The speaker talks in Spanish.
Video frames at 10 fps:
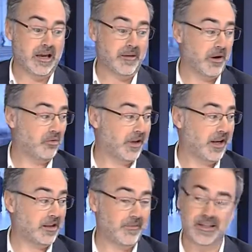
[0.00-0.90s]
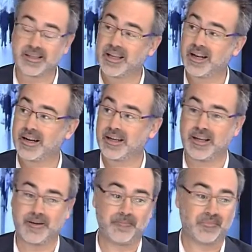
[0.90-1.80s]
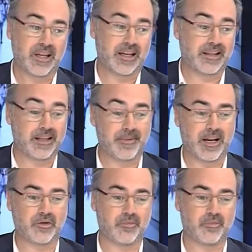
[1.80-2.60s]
a mí me gustaría también señalar que, que, este aparato,